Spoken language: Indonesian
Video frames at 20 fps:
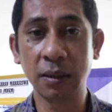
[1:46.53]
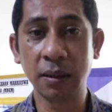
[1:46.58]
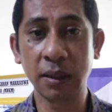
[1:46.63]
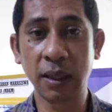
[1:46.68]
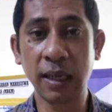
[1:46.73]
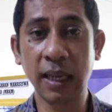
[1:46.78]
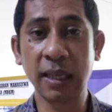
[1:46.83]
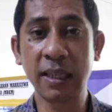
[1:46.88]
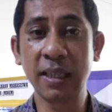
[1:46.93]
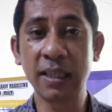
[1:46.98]

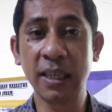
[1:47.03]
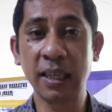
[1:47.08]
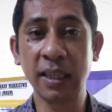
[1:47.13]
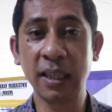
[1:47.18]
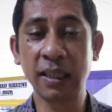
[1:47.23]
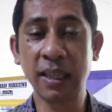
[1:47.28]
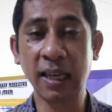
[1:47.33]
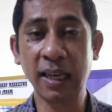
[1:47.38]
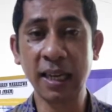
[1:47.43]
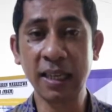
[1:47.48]
telah
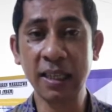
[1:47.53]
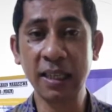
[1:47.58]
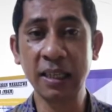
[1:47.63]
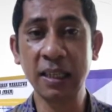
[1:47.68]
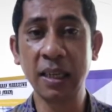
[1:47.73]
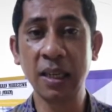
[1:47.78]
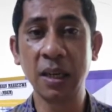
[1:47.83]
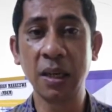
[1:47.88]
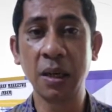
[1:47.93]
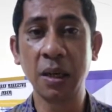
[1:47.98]
ditandatangani
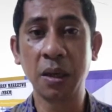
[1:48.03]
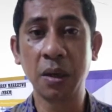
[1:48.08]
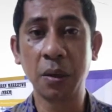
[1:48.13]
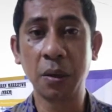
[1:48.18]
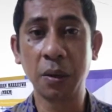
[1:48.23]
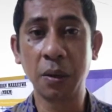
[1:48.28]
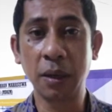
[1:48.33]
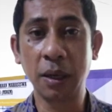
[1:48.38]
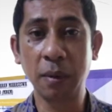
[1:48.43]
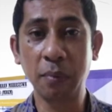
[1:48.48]

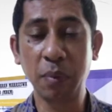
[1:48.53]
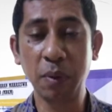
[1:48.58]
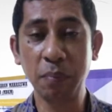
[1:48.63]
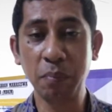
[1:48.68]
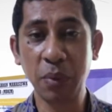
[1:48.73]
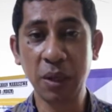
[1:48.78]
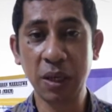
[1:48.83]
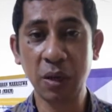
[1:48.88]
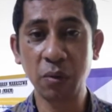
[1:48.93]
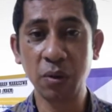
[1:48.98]
oleh
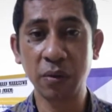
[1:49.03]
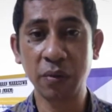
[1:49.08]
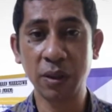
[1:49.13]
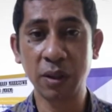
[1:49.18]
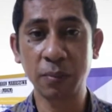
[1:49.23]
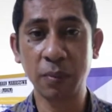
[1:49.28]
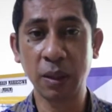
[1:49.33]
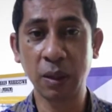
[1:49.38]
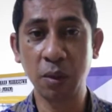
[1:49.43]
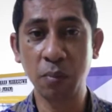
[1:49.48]
pimpinan
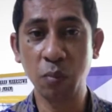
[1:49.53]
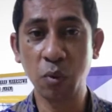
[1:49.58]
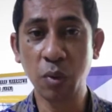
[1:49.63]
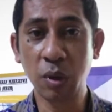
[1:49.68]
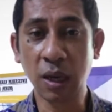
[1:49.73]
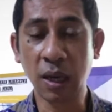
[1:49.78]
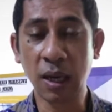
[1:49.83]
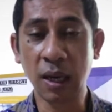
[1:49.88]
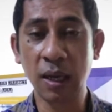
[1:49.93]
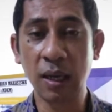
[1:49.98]
Universitas
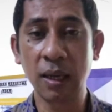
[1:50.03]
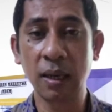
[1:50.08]
Patimura